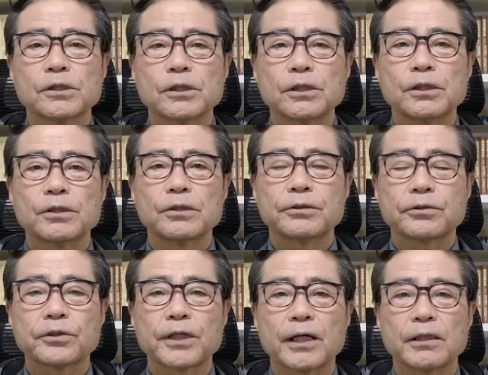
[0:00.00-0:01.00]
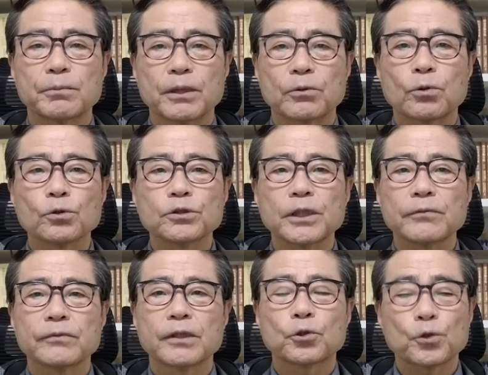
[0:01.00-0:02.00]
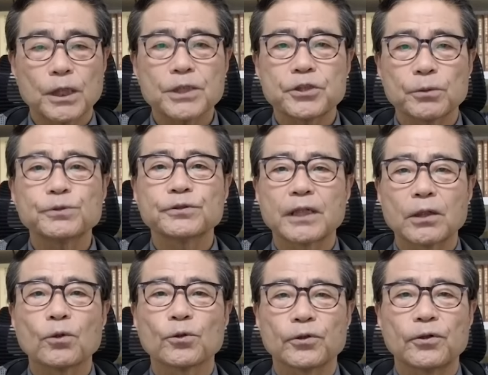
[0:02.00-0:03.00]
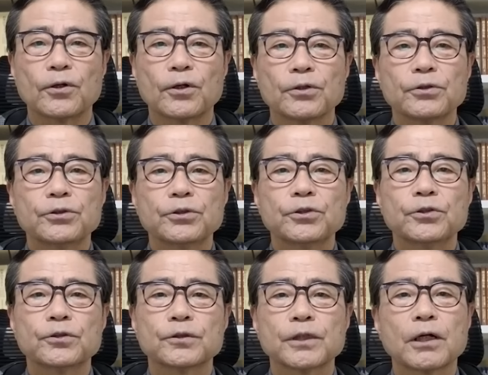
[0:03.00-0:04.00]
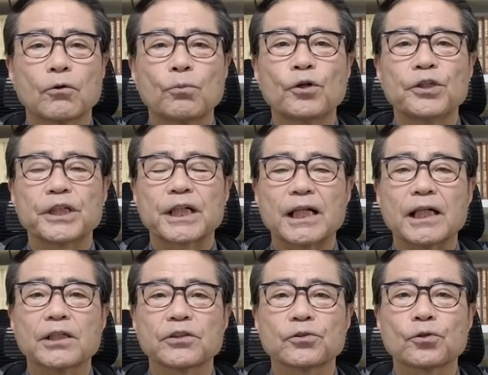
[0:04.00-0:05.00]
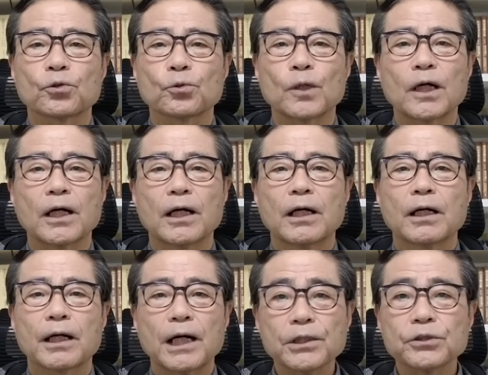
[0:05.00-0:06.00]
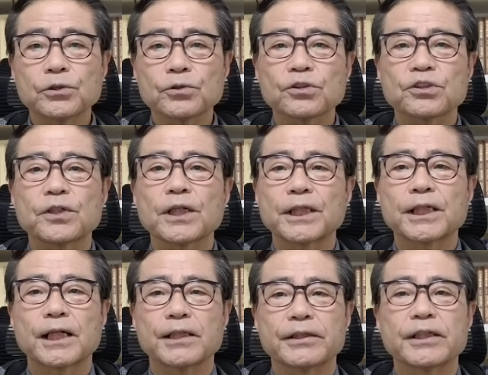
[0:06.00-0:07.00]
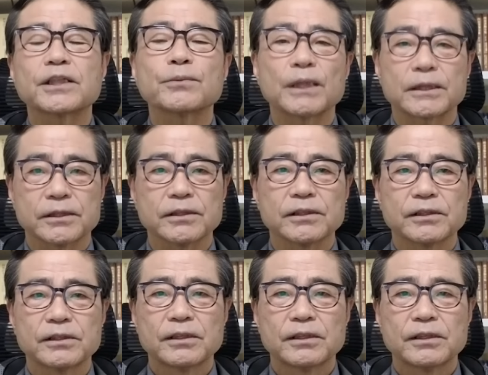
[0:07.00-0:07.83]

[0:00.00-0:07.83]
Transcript: えー、人であれば当然懲戒処分だろうというような思いに駆られることは感情としては理解できます。